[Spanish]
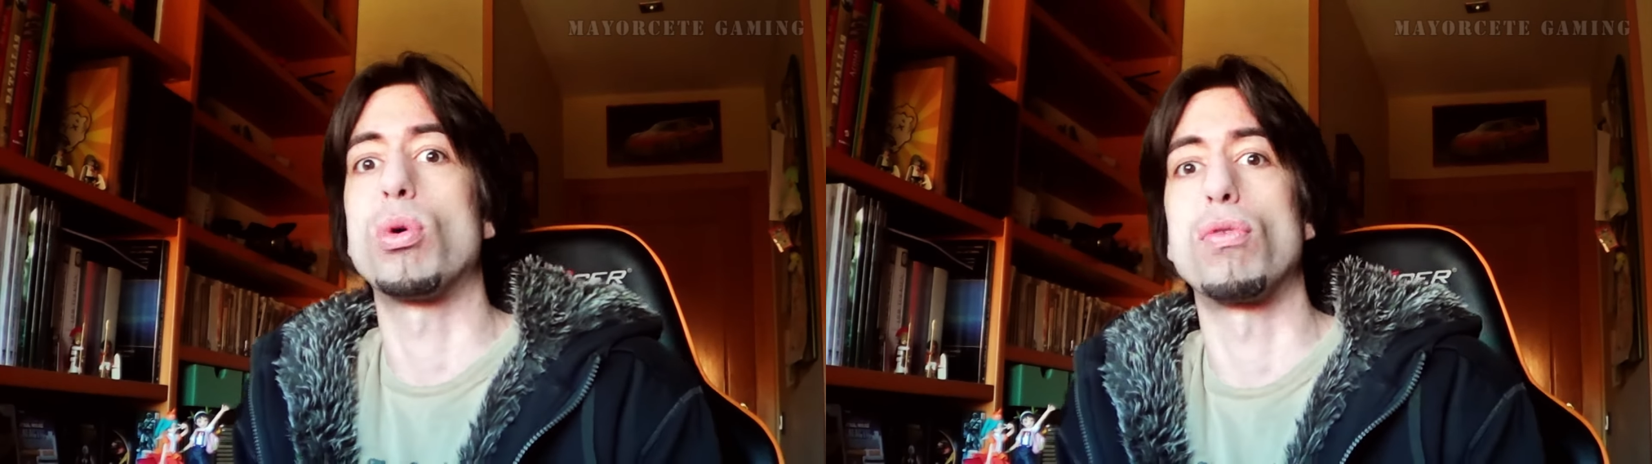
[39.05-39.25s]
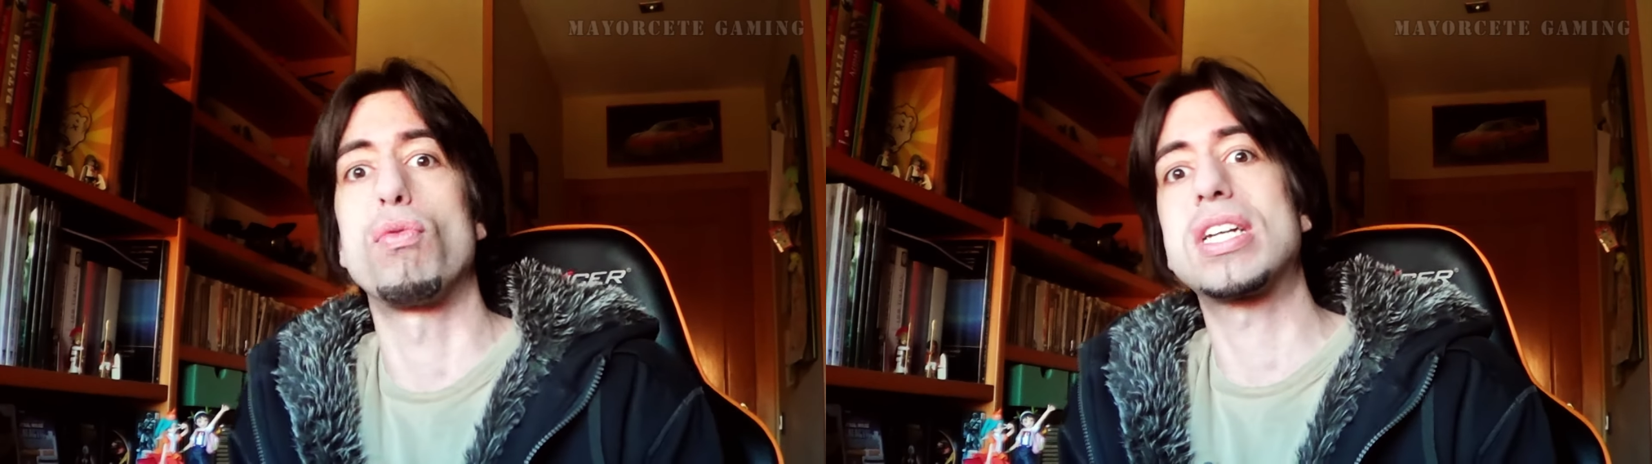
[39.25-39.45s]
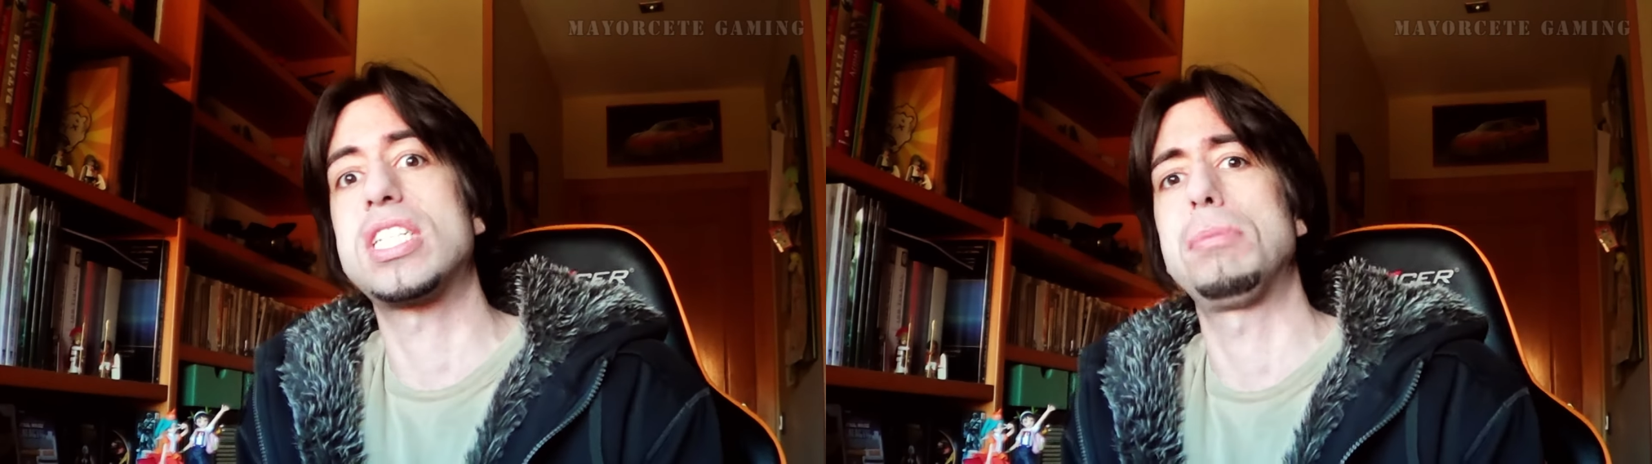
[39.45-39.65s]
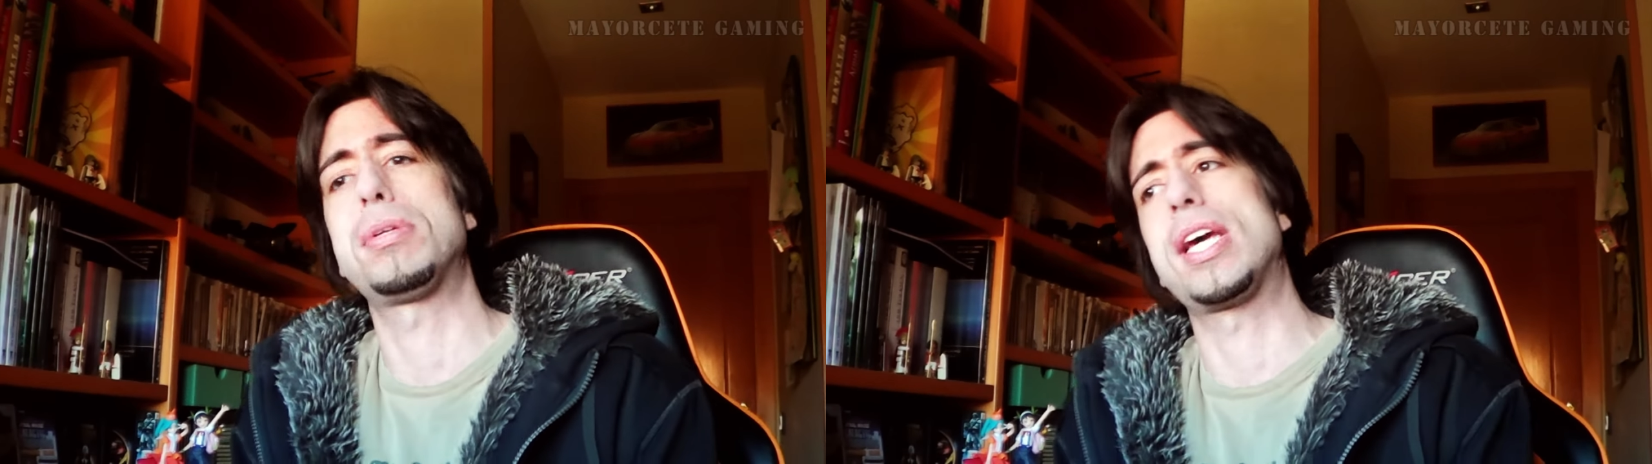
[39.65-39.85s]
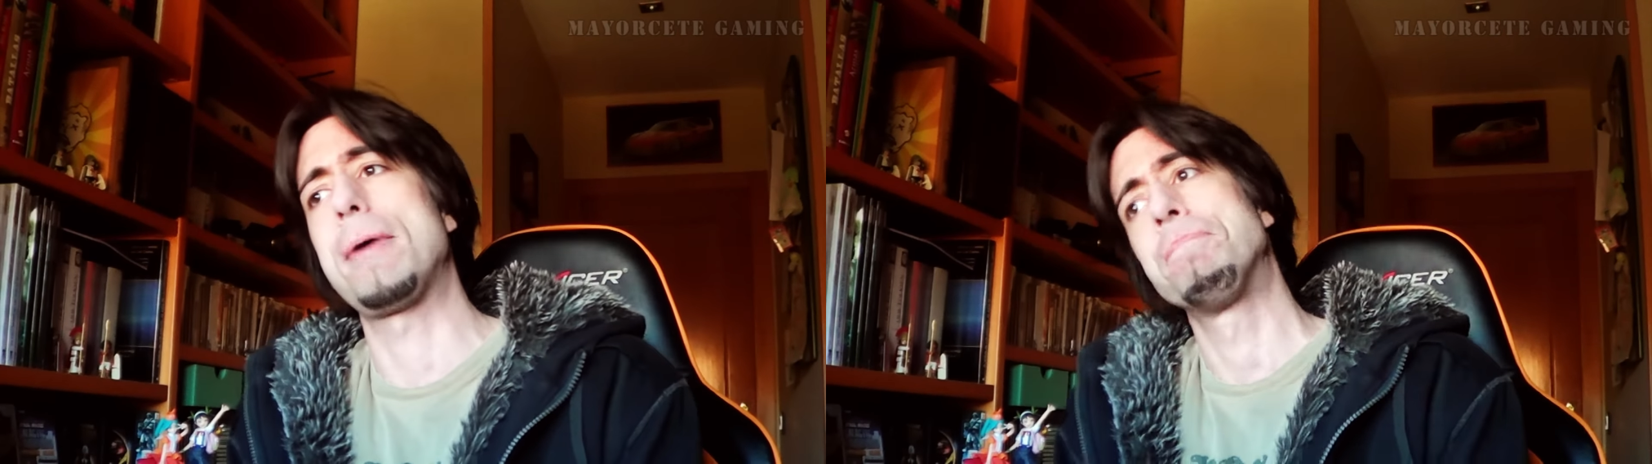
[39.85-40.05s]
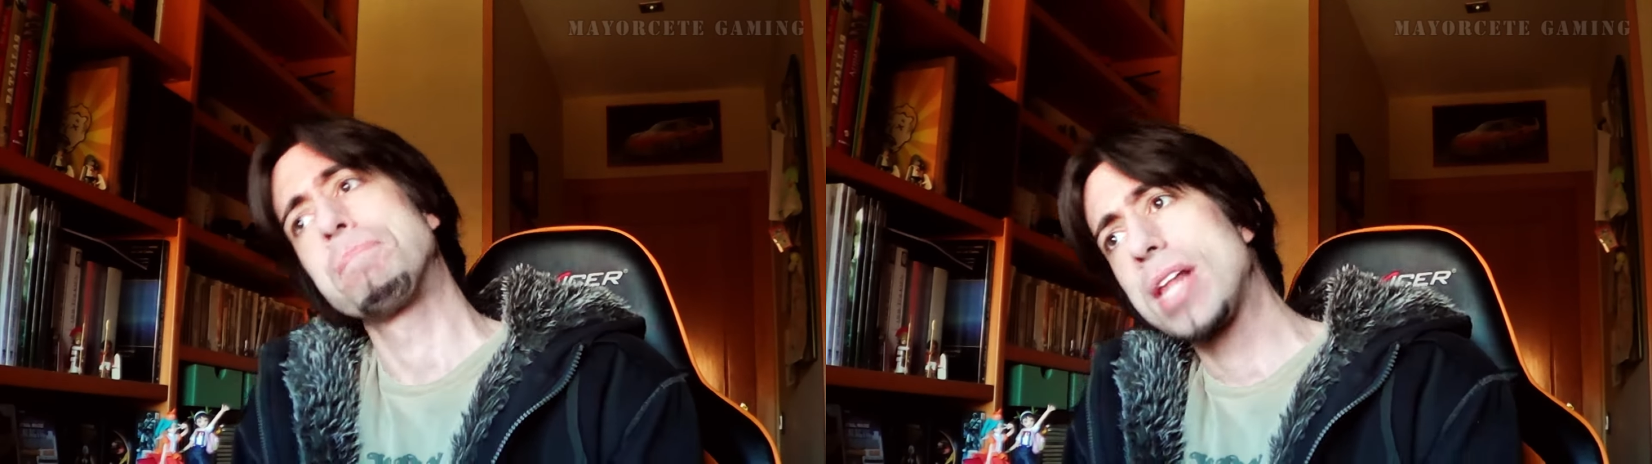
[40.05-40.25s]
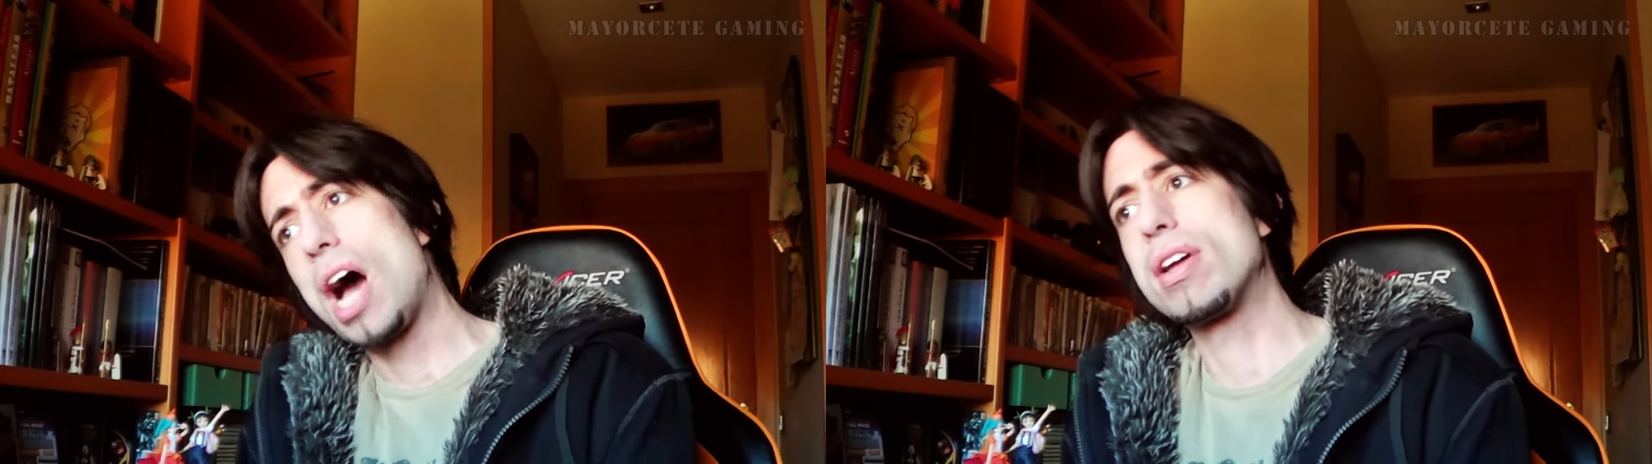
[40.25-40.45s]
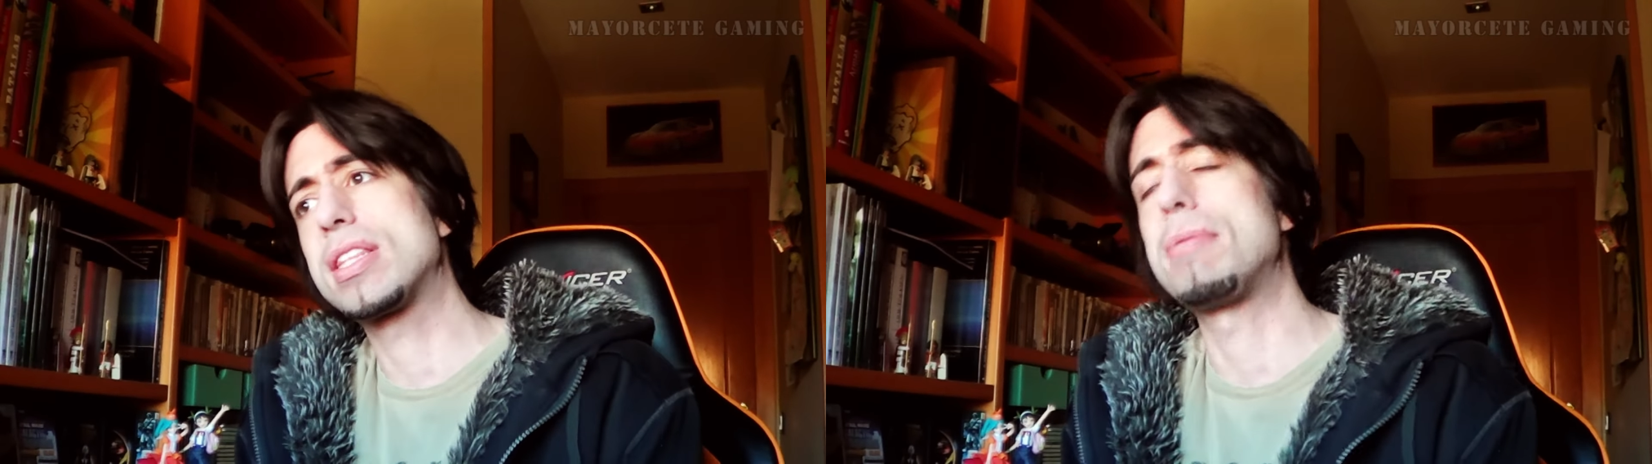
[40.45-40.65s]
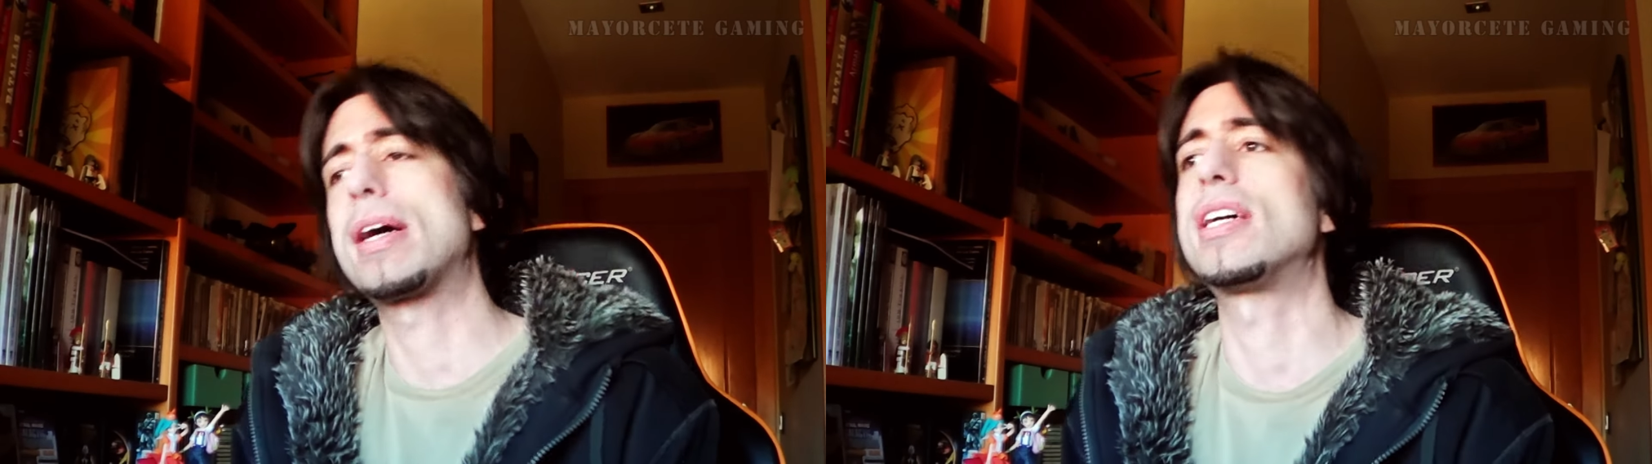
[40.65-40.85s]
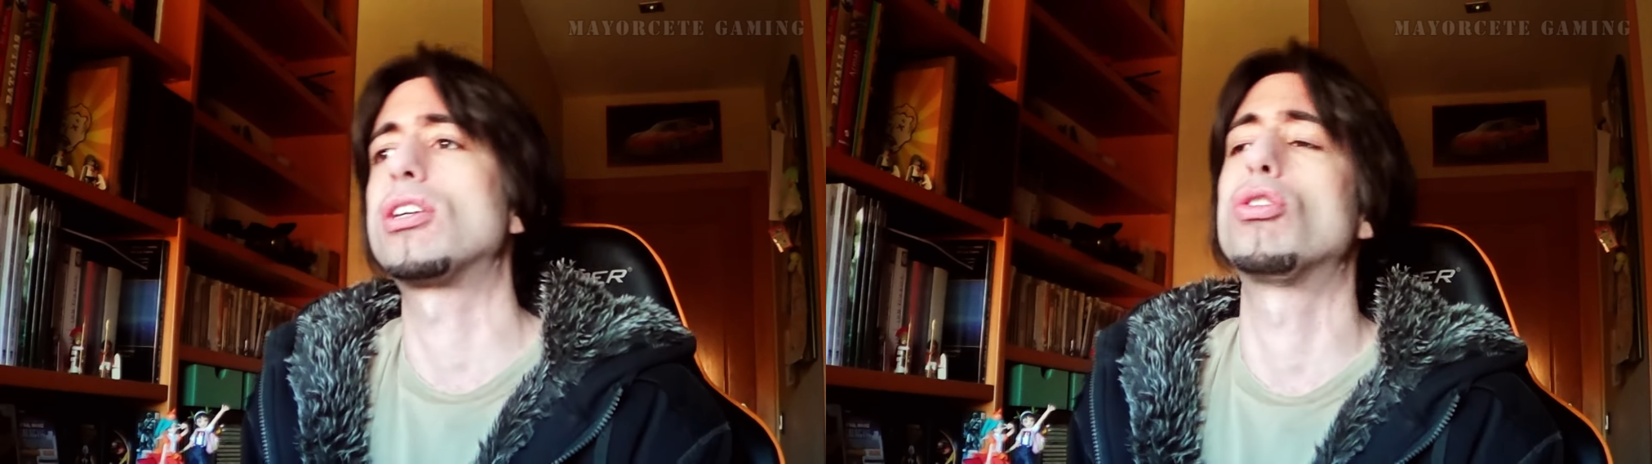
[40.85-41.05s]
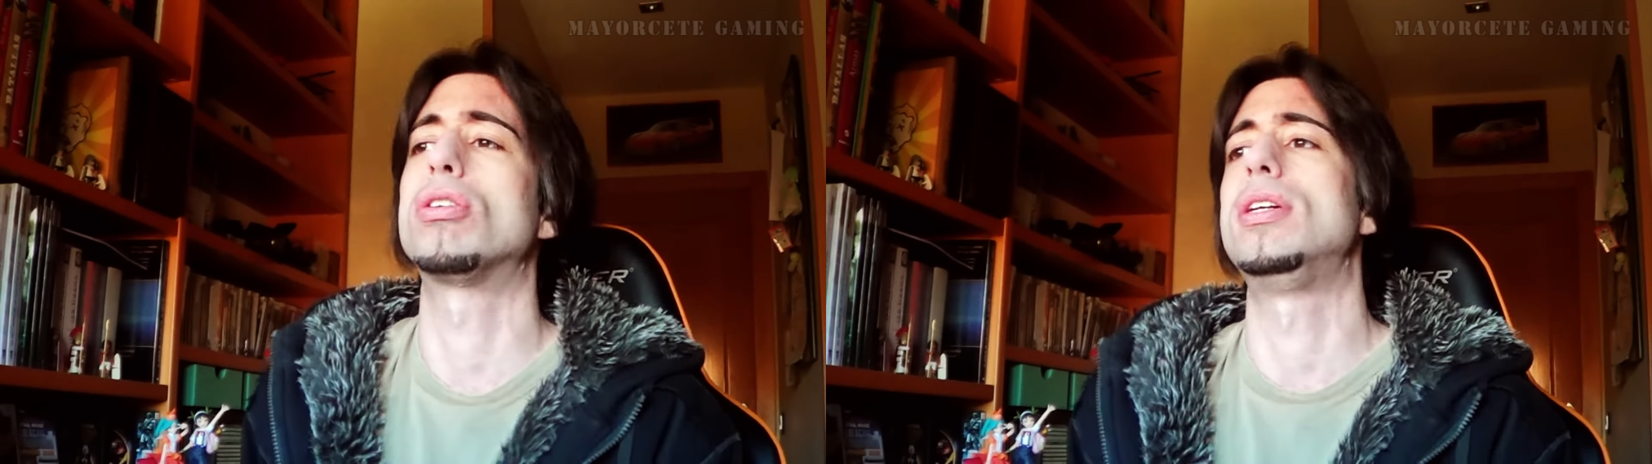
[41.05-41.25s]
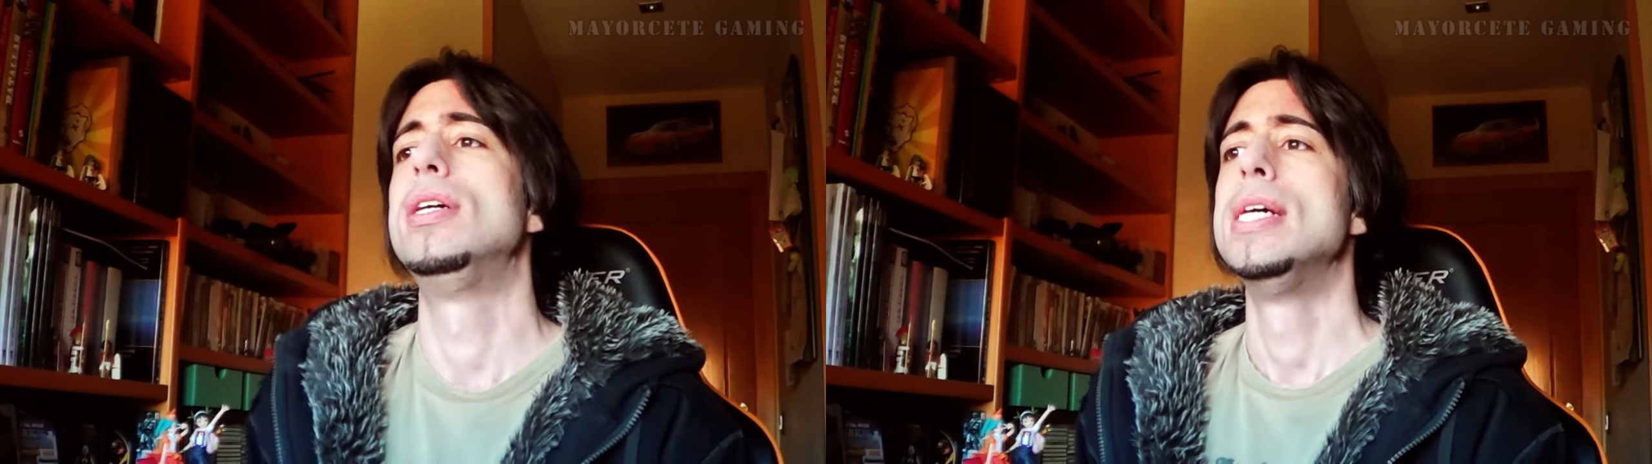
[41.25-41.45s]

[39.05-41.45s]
World of Warships y que ahora trabajan con